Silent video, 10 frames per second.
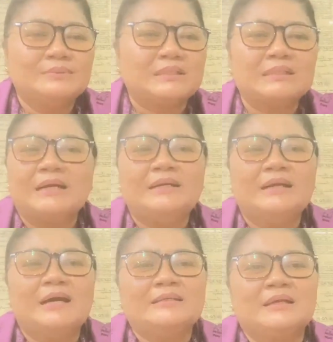
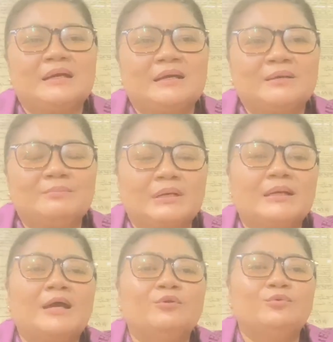terkadang hanya
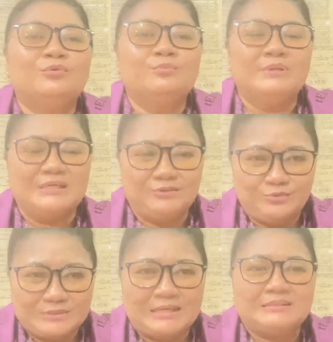berlalu
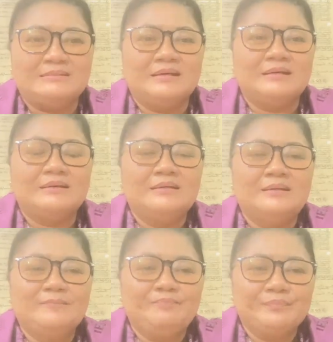begitu saja.
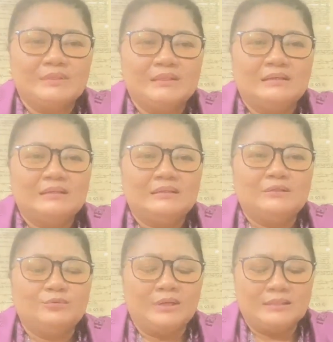
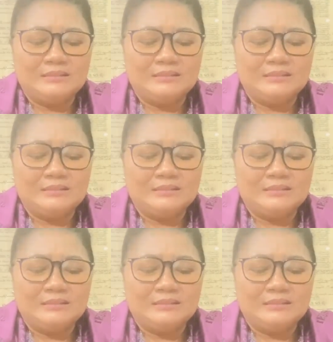Itulah